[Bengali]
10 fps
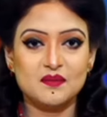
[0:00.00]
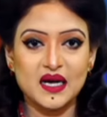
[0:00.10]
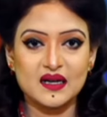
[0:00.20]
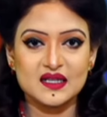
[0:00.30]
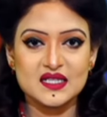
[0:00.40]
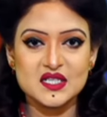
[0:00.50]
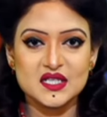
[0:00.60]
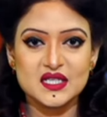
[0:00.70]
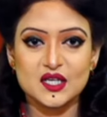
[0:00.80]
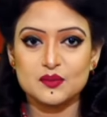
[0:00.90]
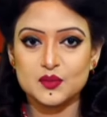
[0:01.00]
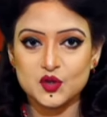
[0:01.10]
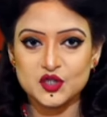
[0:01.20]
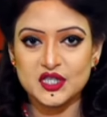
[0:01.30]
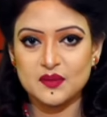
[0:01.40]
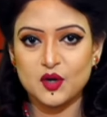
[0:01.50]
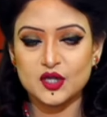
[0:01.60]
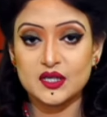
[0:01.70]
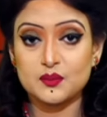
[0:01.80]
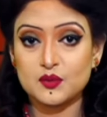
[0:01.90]
বাংলাদেশে যেন বৈশ্বিক
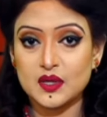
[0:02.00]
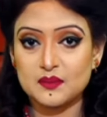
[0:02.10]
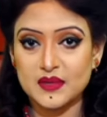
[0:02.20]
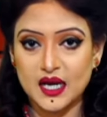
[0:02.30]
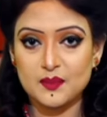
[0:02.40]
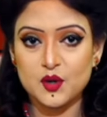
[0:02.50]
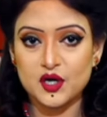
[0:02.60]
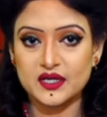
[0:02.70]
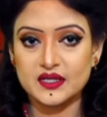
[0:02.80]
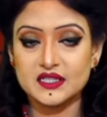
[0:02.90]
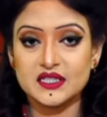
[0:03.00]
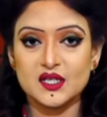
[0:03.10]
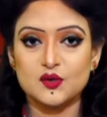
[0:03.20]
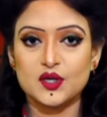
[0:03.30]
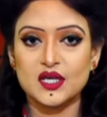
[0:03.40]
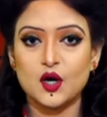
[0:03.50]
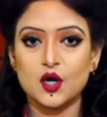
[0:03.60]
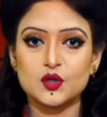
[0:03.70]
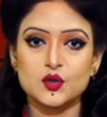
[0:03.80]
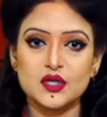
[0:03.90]
মন্দার প্রভাব না পড়ে সে লক্ষ্যে
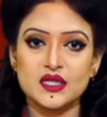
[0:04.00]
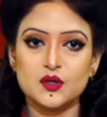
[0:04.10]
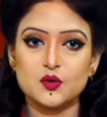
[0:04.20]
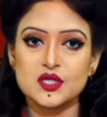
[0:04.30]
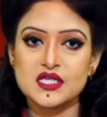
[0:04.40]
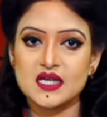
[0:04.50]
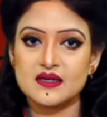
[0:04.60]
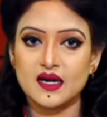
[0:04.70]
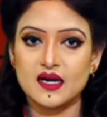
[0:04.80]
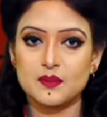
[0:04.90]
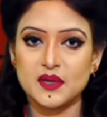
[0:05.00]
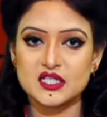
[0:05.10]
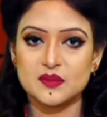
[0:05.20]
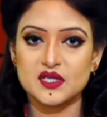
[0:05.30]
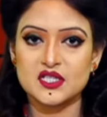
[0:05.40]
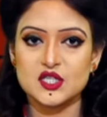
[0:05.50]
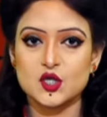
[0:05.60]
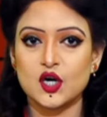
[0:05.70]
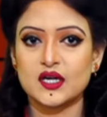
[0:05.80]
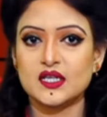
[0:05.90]
অর্থনীতি গতিশীল রাখার পাশাপাশি
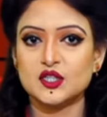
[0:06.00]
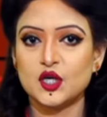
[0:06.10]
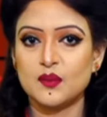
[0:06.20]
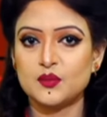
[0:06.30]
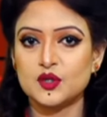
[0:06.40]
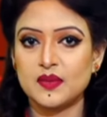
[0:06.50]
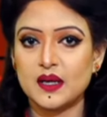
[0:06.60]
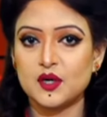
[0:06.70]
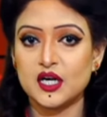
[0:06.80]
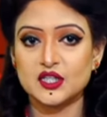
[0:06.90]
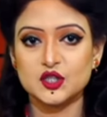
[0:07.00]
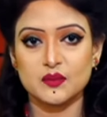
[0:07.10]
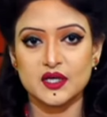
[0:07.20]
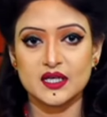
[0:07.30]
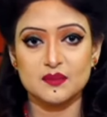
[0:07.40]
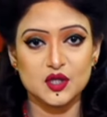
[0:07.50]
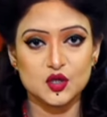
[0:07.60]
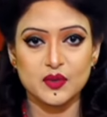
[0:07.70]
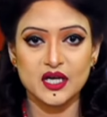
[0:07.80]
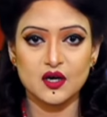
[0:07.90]
সরকারি সম্পদ ব্যবহারে সবাইকে
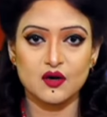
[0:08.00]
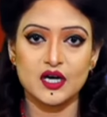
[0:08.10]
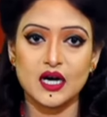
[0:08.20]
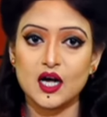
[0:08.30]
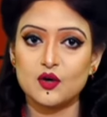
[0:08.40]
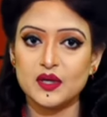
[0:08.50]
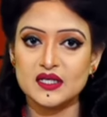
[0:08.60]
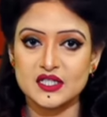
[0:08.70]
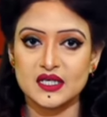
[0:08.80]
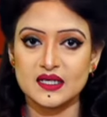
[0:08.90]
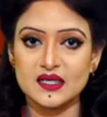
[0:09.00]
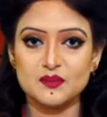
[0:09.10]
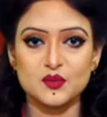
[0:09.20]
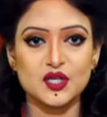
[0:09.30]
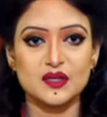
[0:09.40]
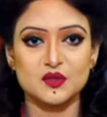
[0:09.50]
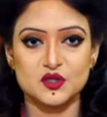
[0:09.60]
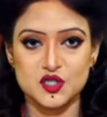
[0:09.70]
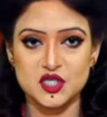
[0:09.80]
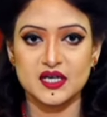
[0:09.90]
মিতব্যয়ী হওয়ার আহ্বান জানালেন প্রধানমন্ত্রী
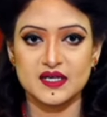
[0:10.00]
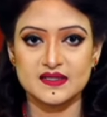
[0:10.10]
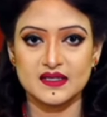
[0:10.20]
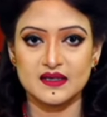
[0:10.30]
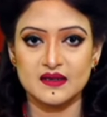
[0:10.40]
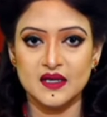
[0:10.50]
শেখ হাসিনা